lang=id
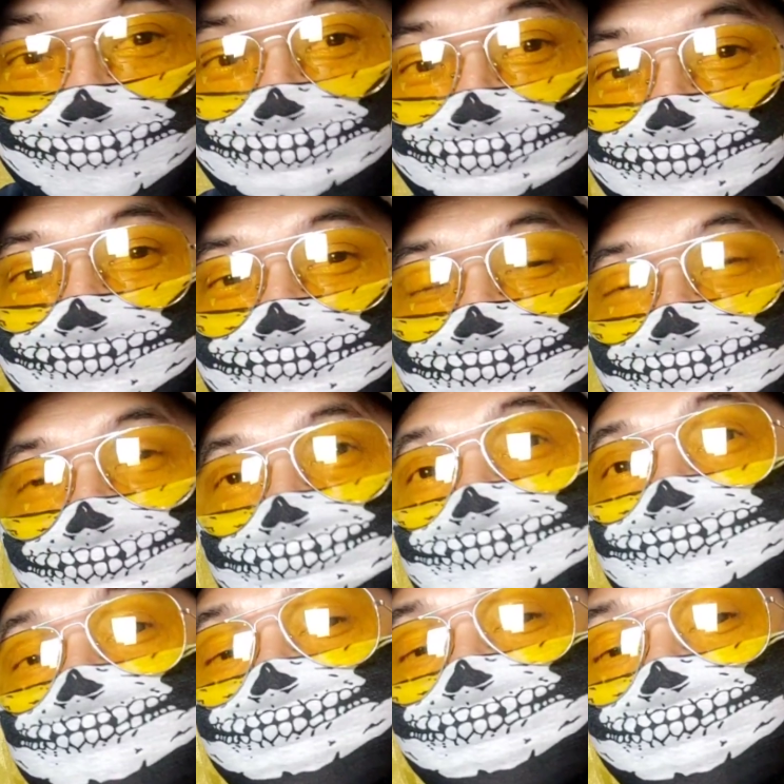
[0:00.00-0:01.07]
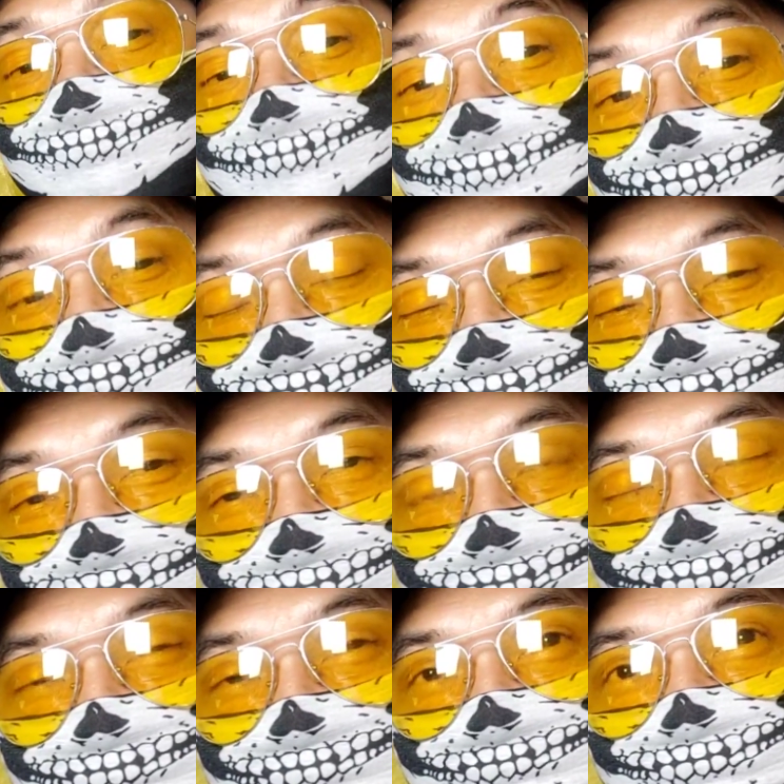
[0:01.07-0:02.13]
bagaimana dia menyimpulkan
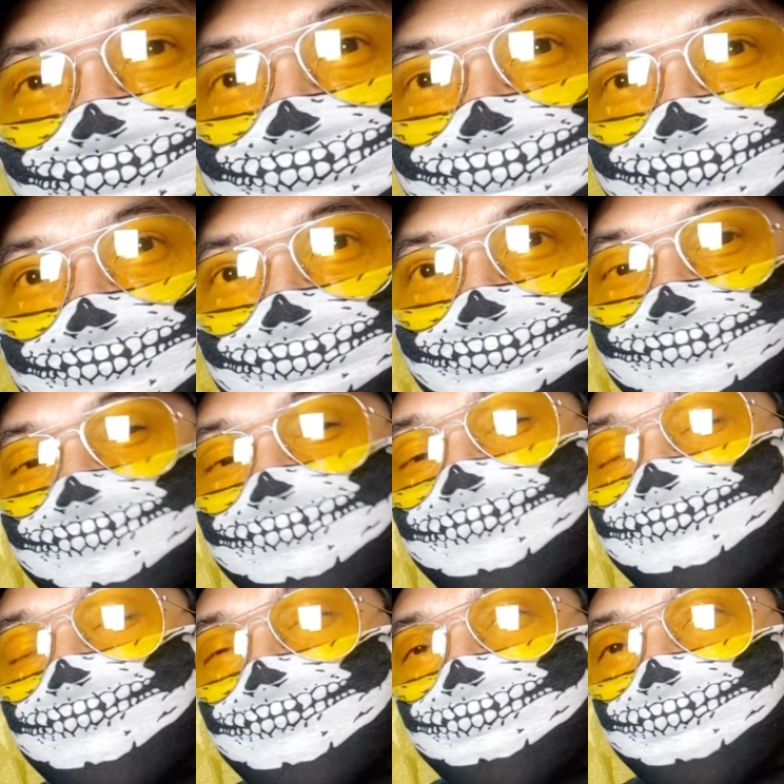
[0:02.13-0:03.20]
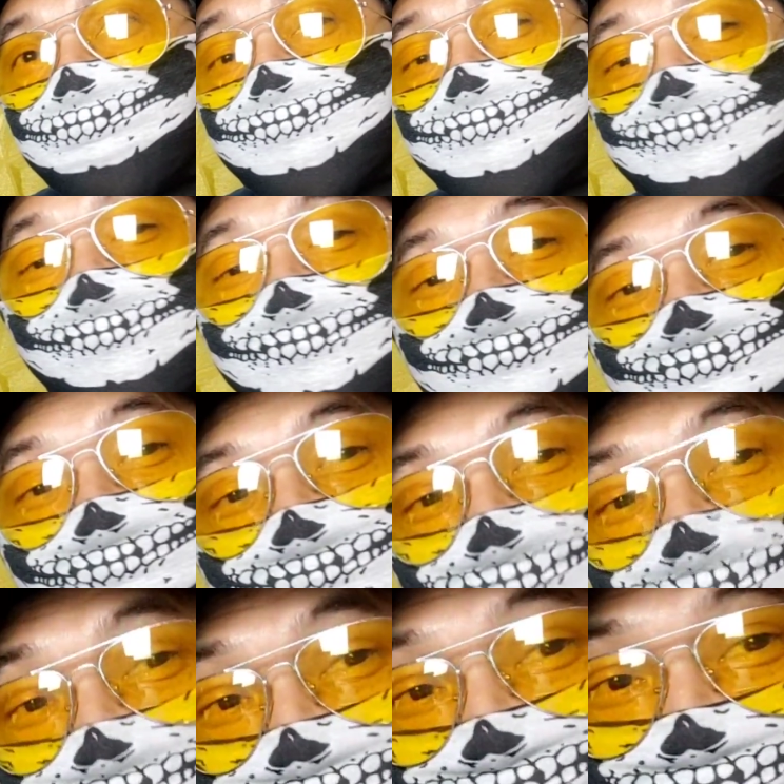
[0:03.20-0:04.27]
dan terus bagaimana pembelaan
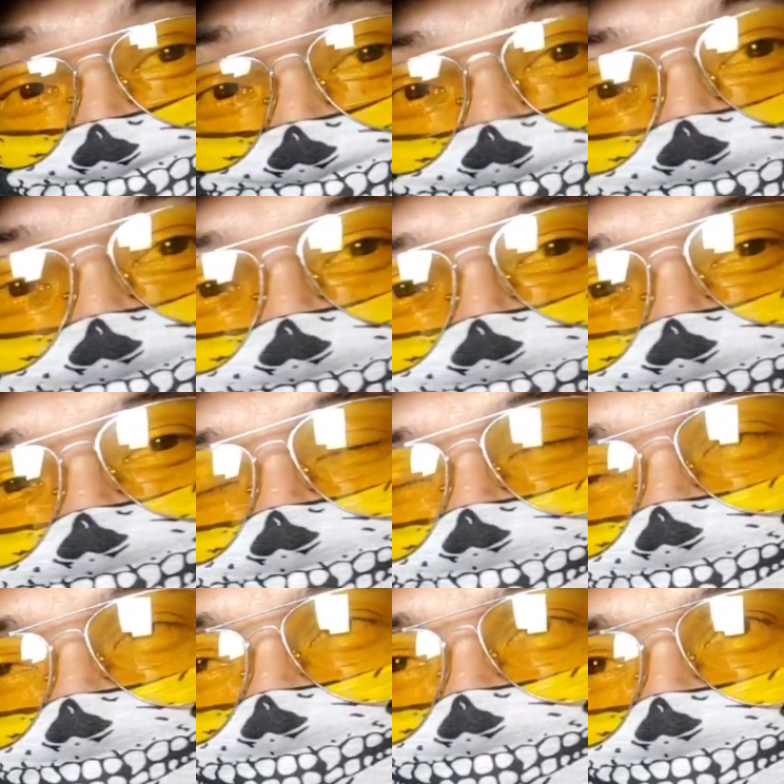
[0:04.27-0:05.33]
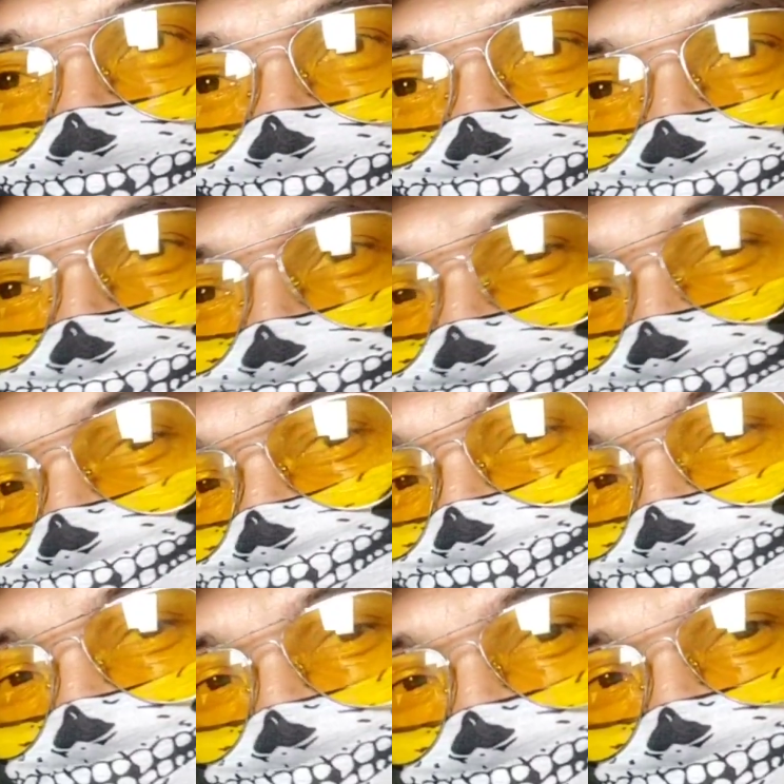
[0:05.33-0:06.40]
JTV itu sendiri dalam proses
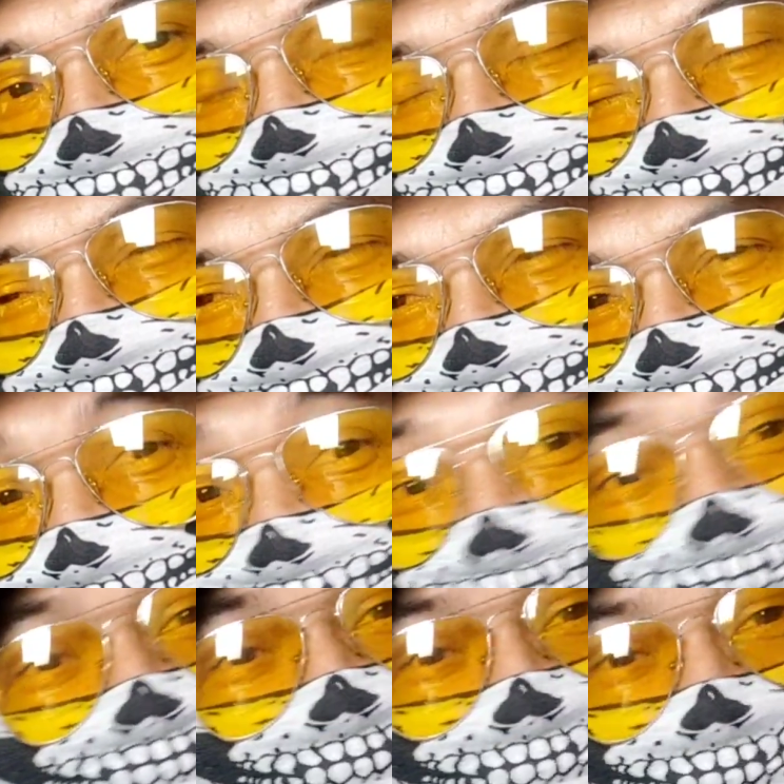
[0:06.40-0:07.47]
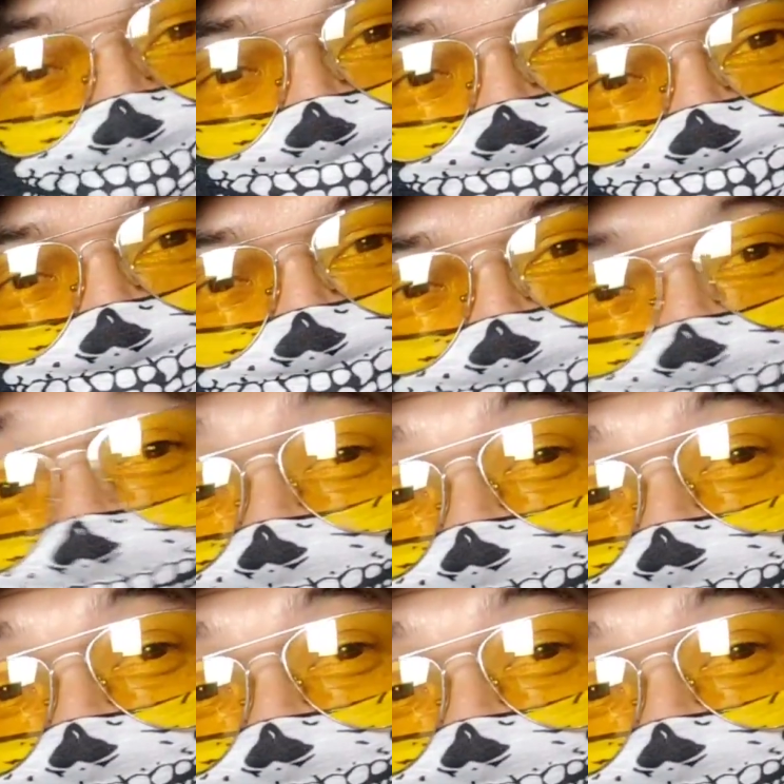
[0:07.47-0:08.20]
misalkan e, tanya jawab saya